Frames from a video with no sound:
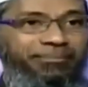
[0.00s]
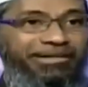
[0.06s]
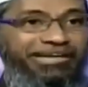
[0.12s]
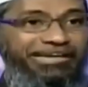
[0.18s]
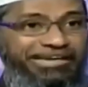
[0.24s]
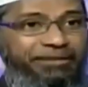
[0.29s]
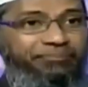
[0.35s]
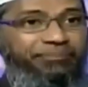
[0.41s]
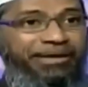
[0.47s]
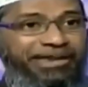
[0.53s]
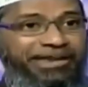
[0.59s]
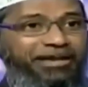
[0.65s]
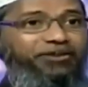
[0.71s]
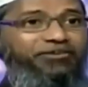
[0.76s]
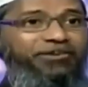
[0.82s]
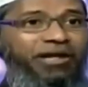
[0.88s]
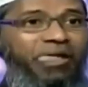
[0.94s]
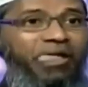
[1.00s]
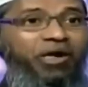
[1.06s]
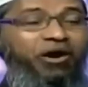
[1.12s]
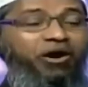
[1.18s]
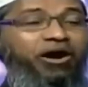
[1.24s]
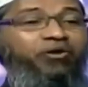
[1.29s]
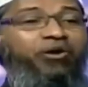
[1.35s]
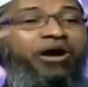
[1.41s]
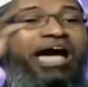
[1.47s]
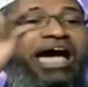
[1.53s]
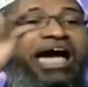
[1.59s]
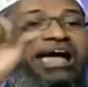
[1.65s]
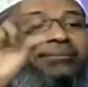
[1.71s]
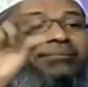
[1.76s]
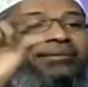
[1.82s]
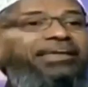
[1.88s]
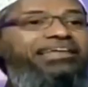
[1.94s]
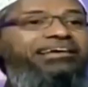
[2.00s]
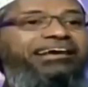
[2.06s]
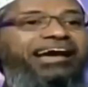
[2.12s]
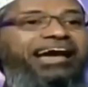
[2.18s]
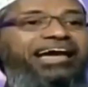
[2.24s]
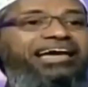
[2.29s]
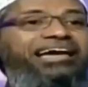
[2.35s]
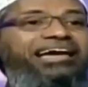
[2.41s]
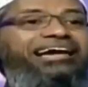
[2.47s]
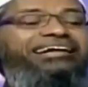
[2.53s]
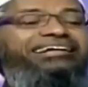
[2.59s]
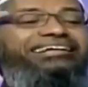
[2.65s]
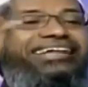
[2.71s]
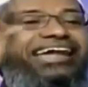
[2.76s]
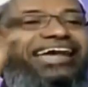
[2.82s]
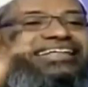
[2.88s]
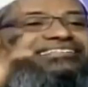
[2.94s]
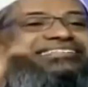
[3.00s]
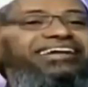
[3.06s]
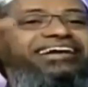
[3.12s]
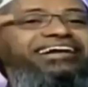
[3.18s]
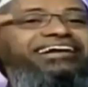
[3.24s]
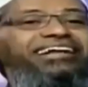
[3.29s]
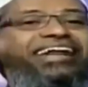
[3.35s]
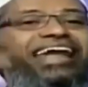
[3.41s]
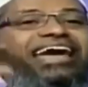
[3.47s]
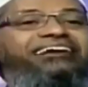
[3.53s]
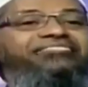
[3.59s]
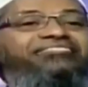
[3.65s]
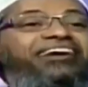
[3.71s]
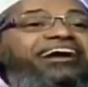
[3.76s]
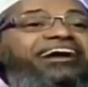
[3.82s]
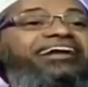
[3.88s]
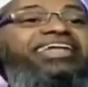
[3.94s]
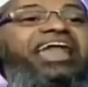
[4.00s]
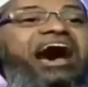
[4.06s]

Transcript: बिकनी पहने हुए और वो एड में लिखा है टेस्ट ड्राइव हर